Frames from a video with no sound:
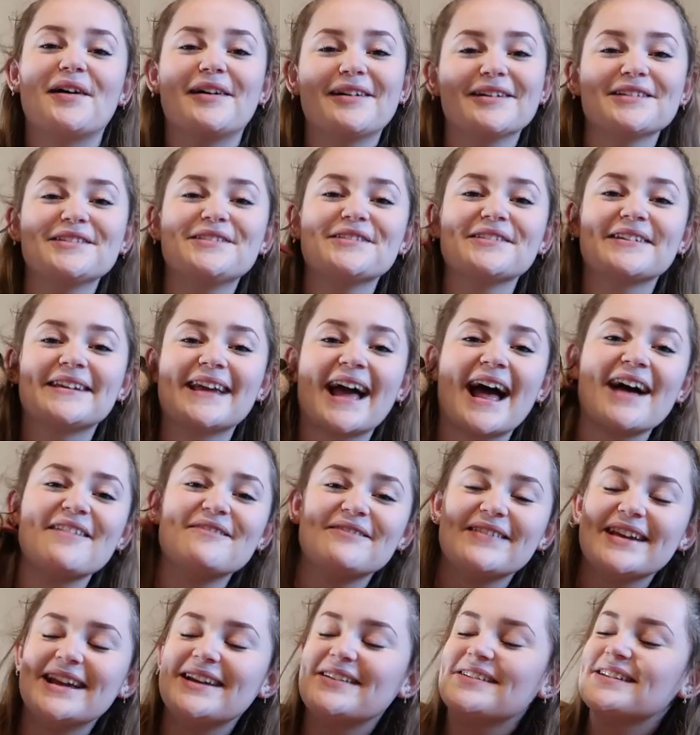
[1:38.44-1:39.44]
En tout cas,
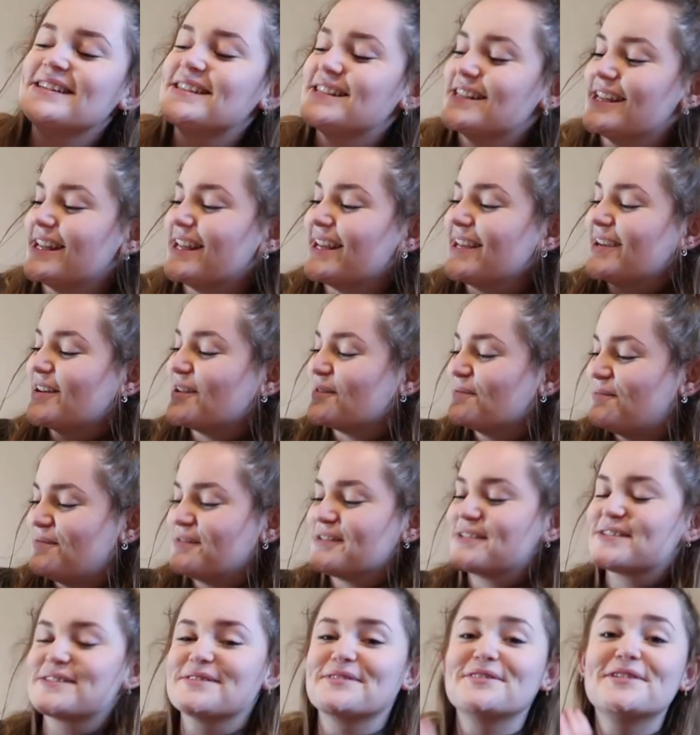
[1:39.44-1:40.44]
Mélodie et
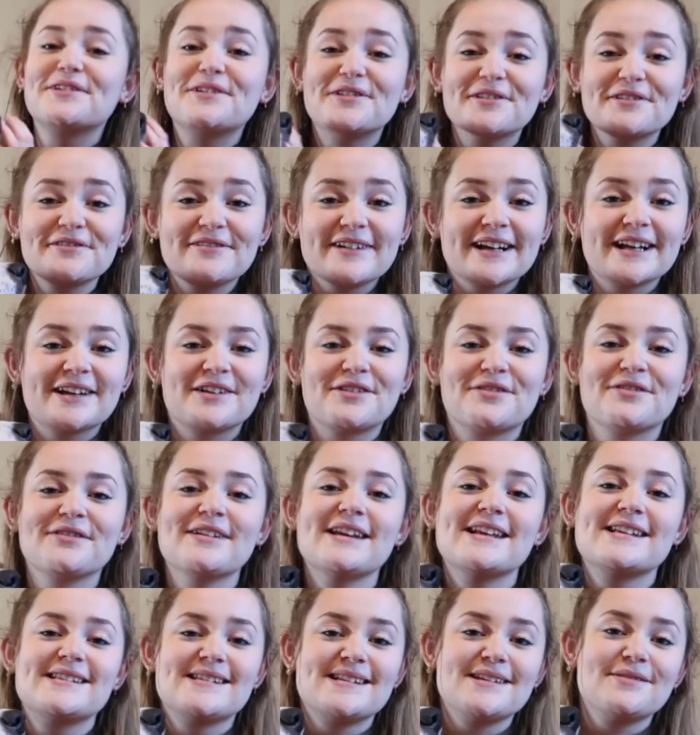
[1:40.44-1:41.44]
Opus sont convaincus
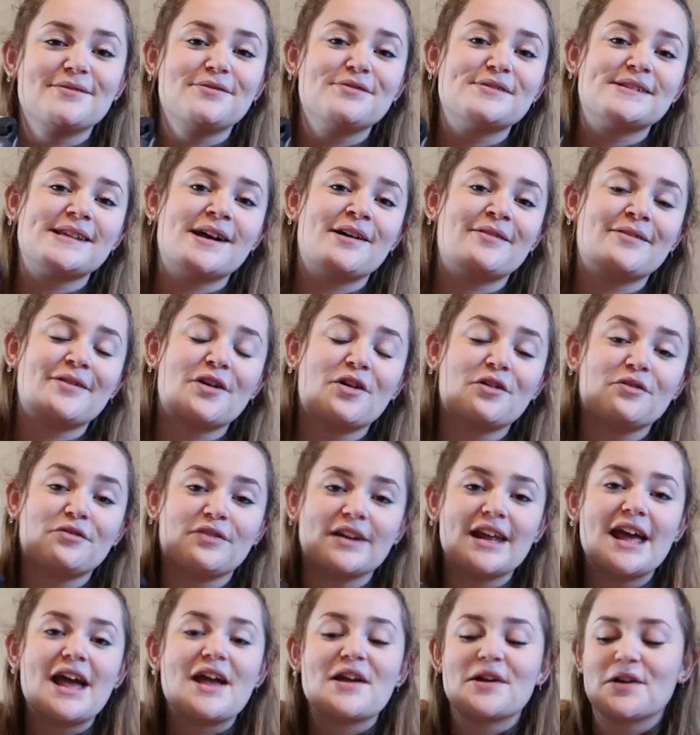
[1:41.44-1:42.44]
et si vous avez
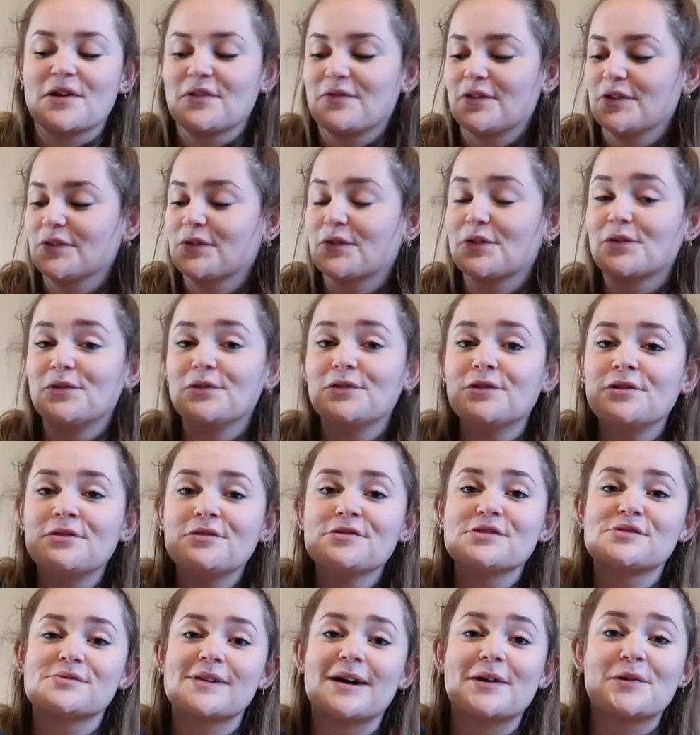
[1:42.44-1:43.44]
envie que votre
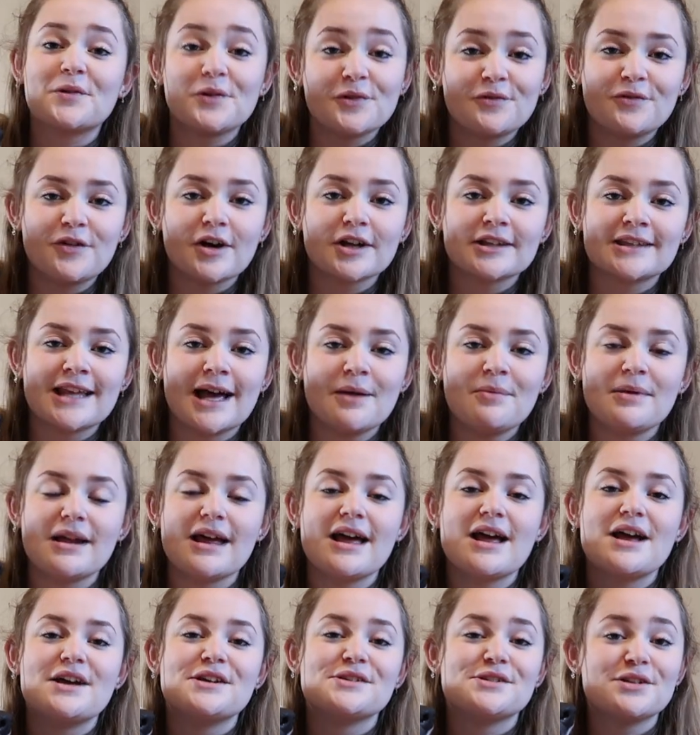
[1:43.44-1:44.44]
loulou soit confortable,
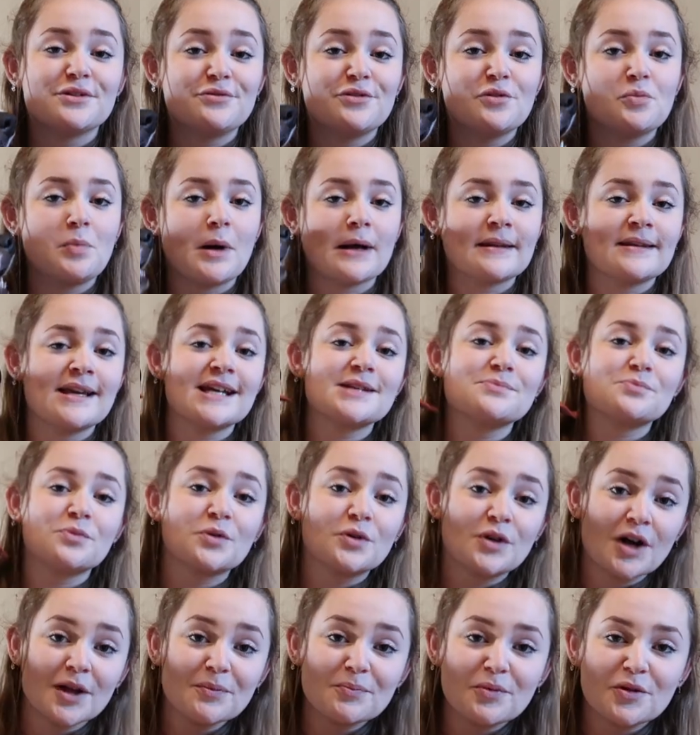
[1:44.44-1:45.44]
je vous partage mon
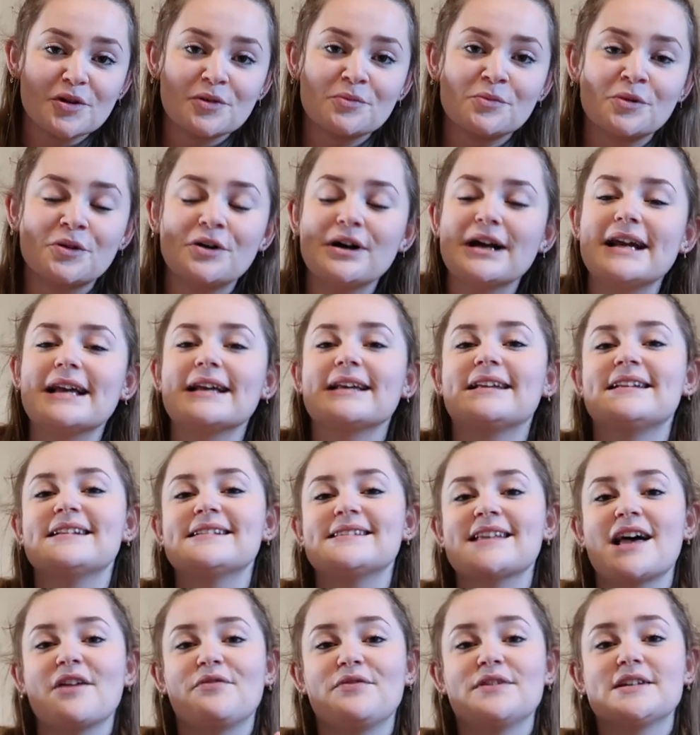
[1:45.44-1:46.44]
code promo qui
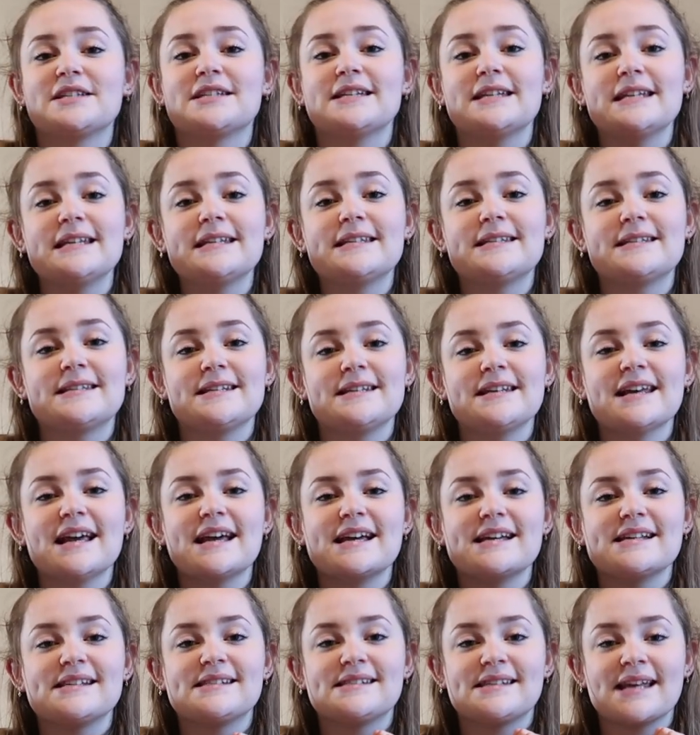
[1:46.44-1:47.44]
s'affiche ici,
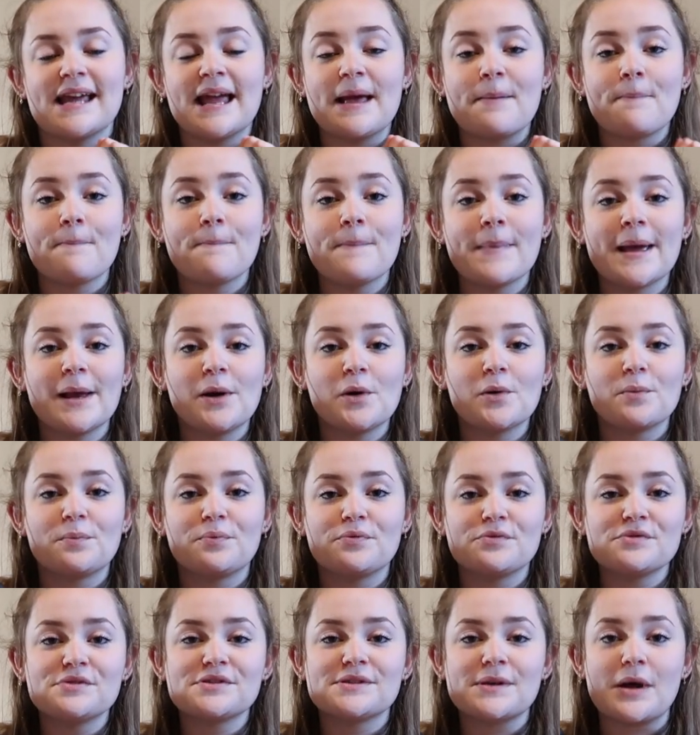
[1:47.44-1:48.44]
c'est
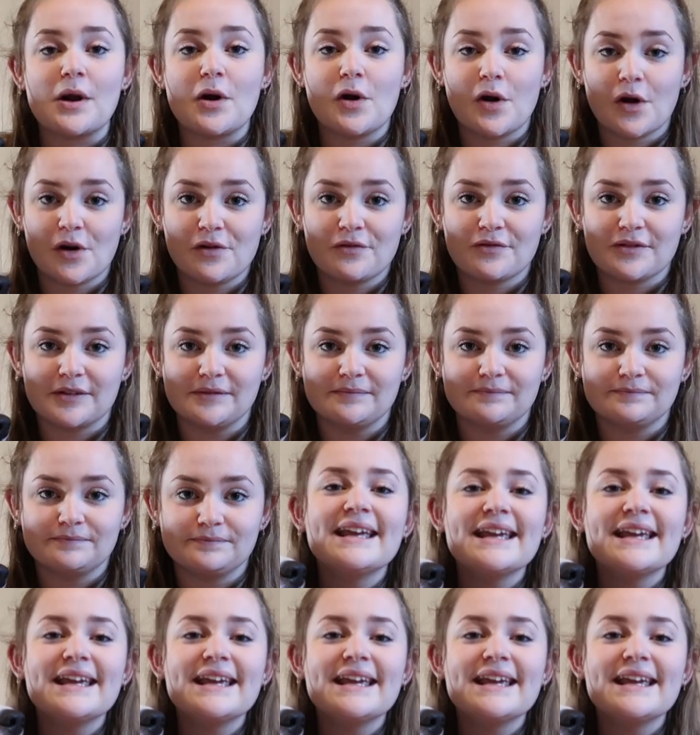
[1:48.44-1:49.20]
MELOPUSLOVE. Love.